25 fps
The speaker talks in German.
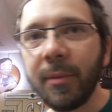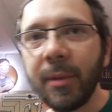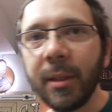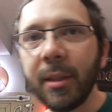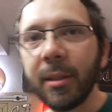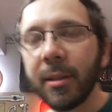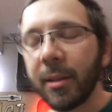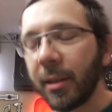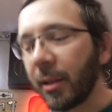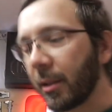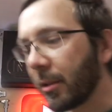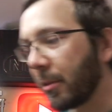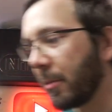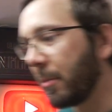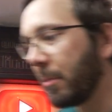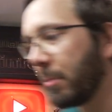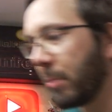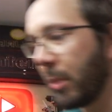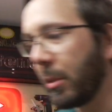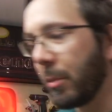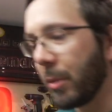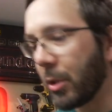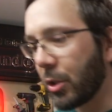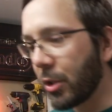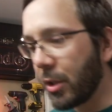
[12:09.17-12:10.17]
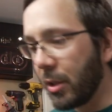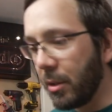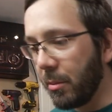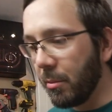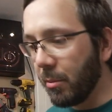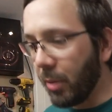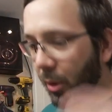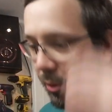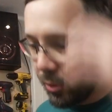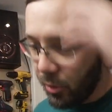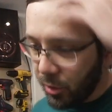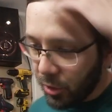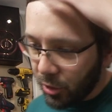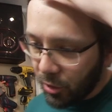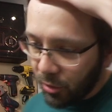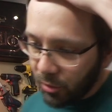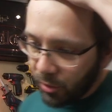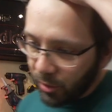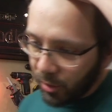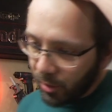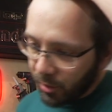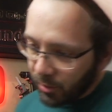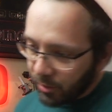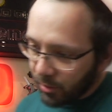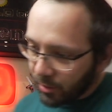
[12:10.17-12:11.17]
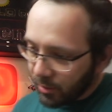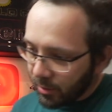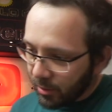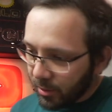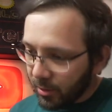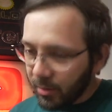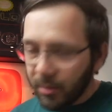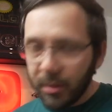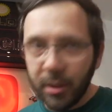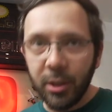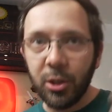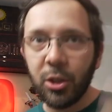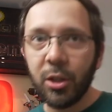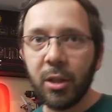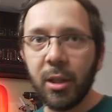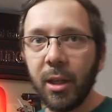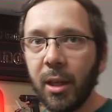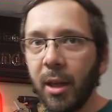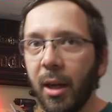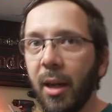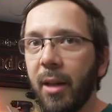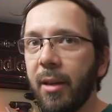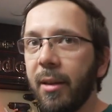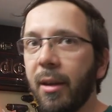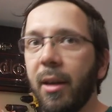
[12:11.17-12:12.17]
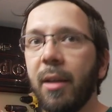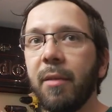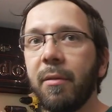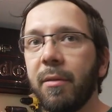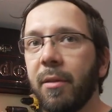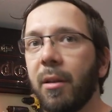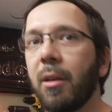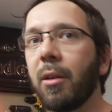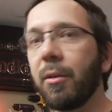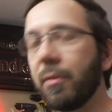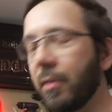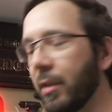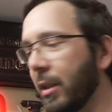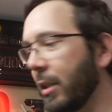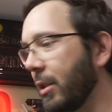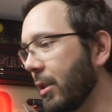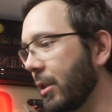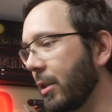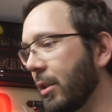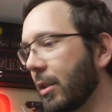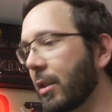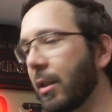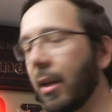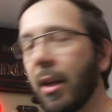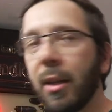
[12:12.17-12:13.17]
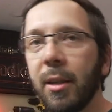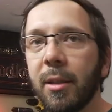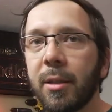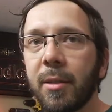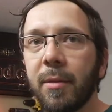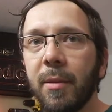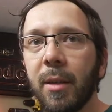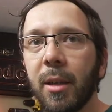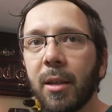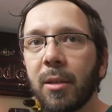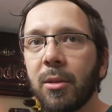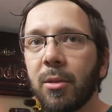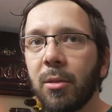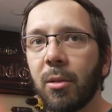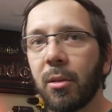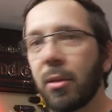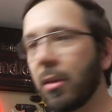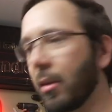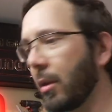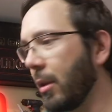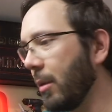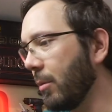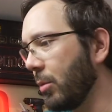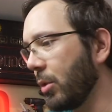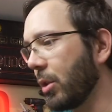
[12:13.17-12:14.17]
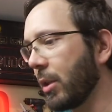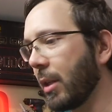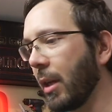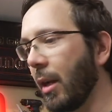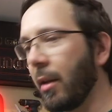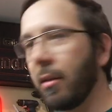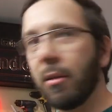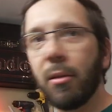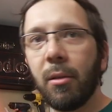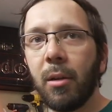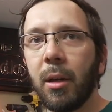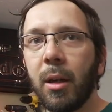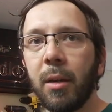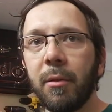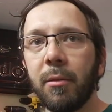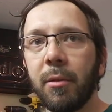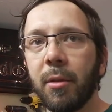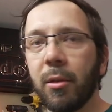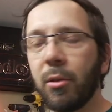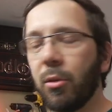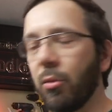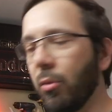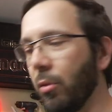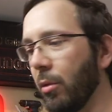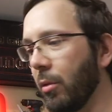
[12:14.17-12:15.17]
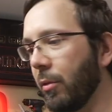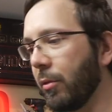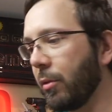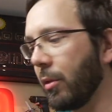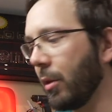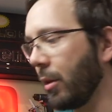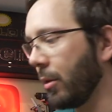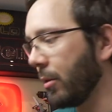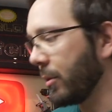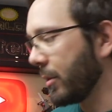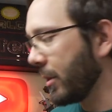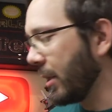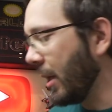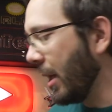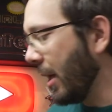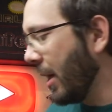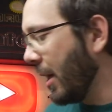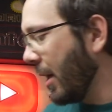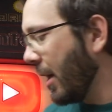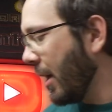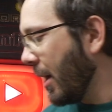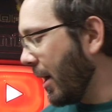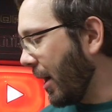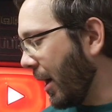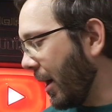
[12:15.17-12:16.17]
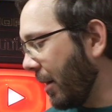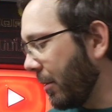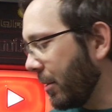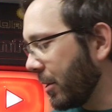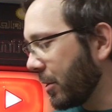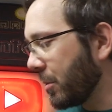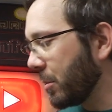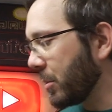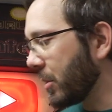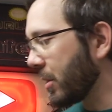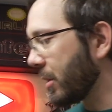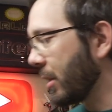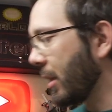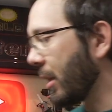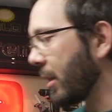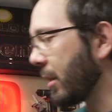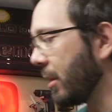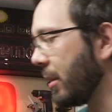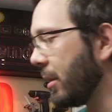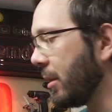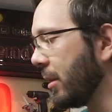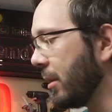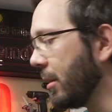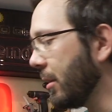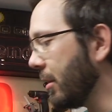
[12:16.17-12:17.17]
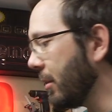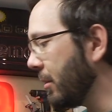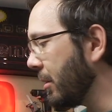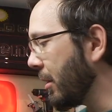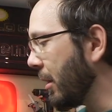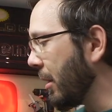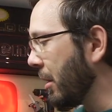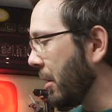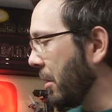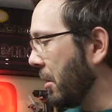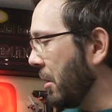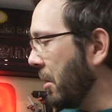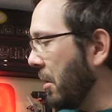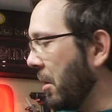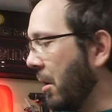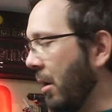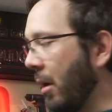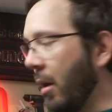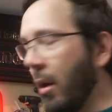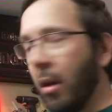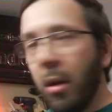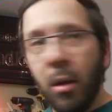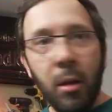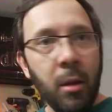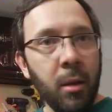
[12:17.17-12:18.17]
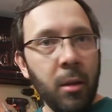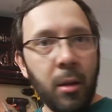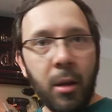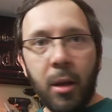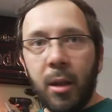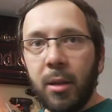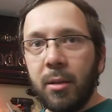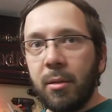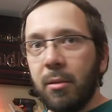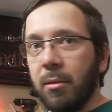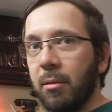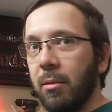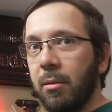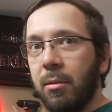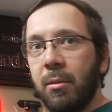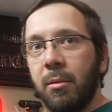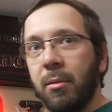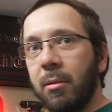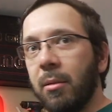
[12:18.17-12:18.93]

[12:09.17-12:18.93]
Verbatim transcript: wie gesagt, bin Maschinenbauingenieur und ich stehe halt einfach auf richtig geiles Werkzeug. Da gebe ich gerne auch einfach Kohle für aus. Aber ich muss sagen, hier, also